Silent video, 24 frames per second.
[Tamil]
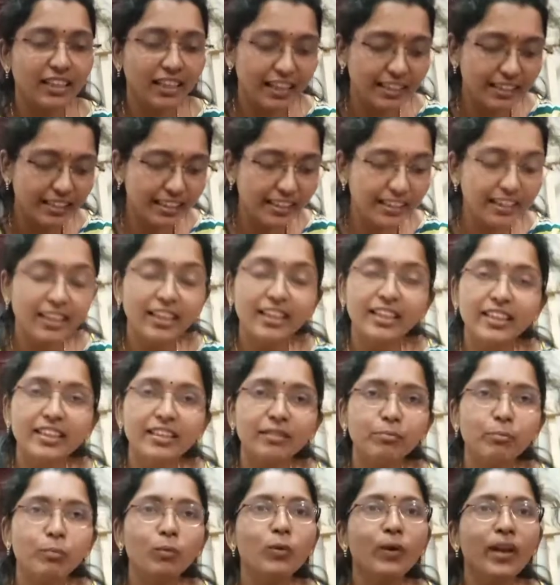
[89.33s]
கதைகள்
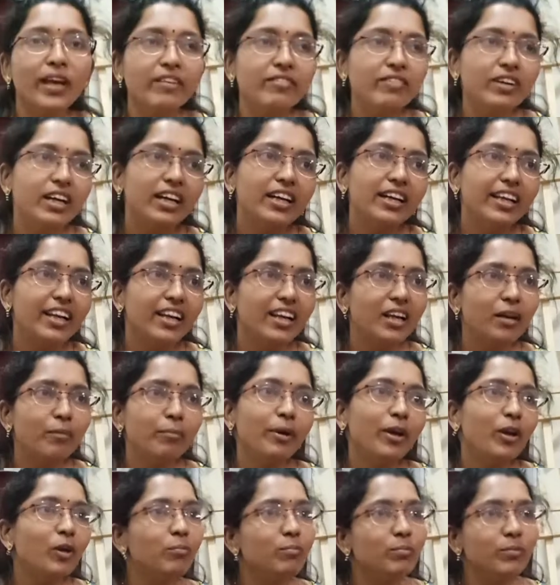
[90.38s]
புனைவுகள்
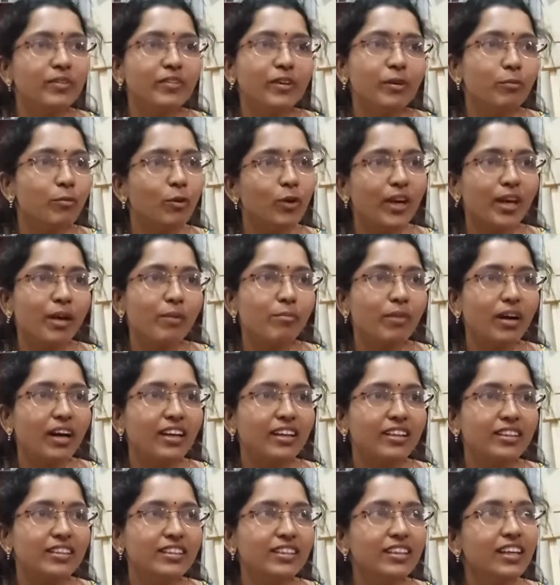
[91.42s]
எல்லாமே ரொம்பவே
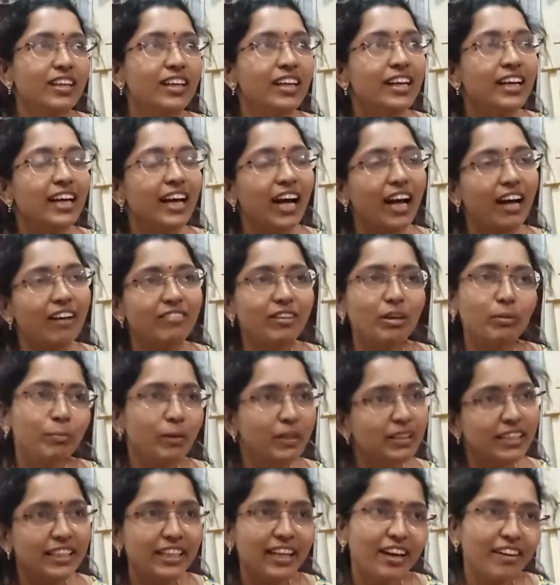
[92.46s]
முக்கியமானது அவரை
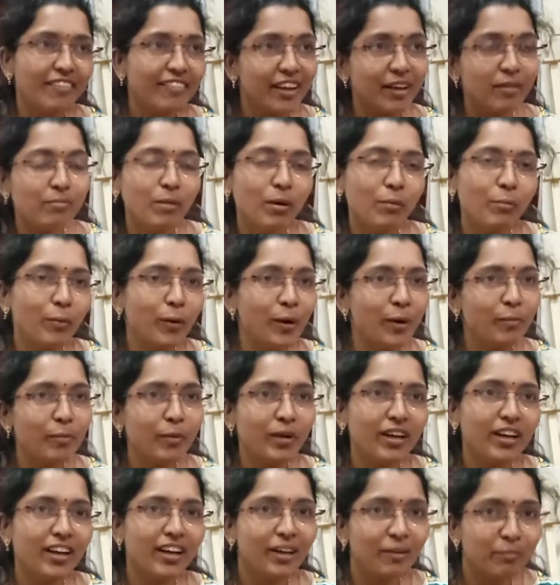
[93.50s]
பற்றி நான் வேகமாக போய்
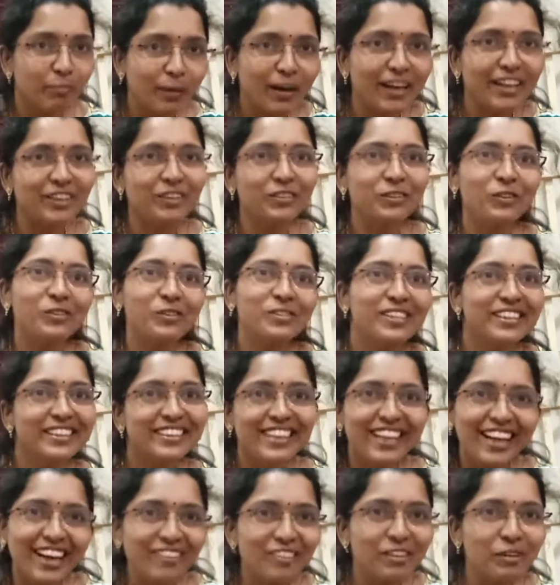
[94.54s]
ப பழக்க
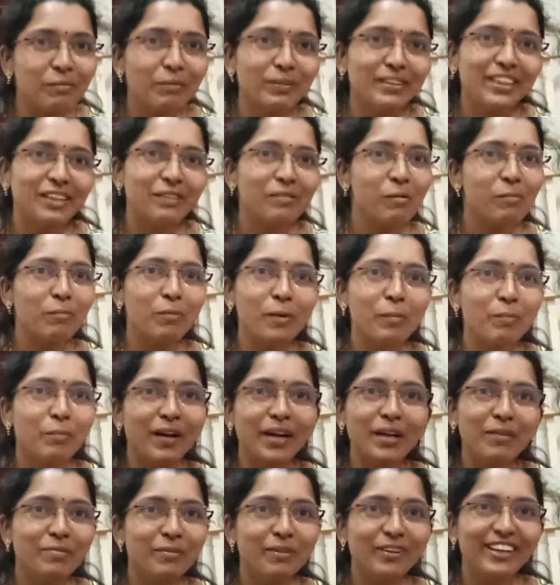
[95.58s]
தோஷத்தில் அவரை பற்றி நம்ம போய்
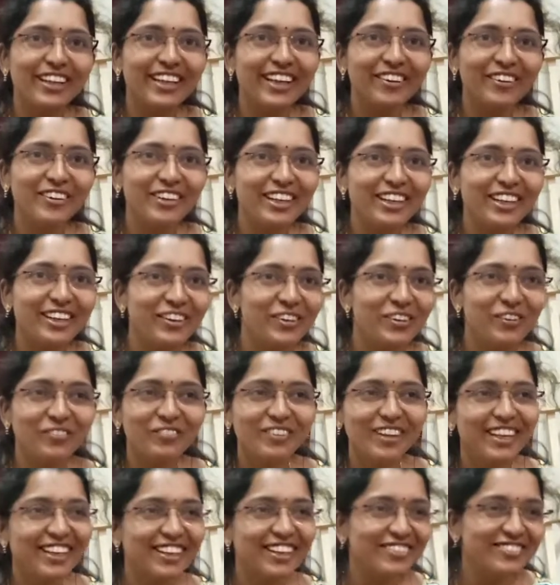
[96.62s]
படிப்போம் இல்லையா அவர் இன்டர்வியூக்கு
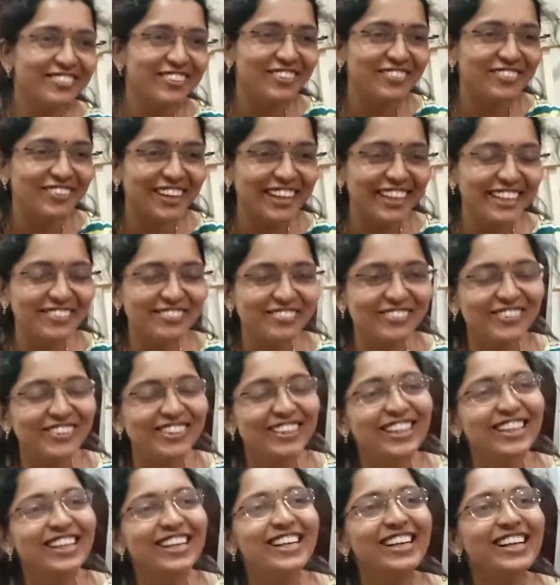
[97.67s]
படிக்கிற மாதிரி படிக்கும்போது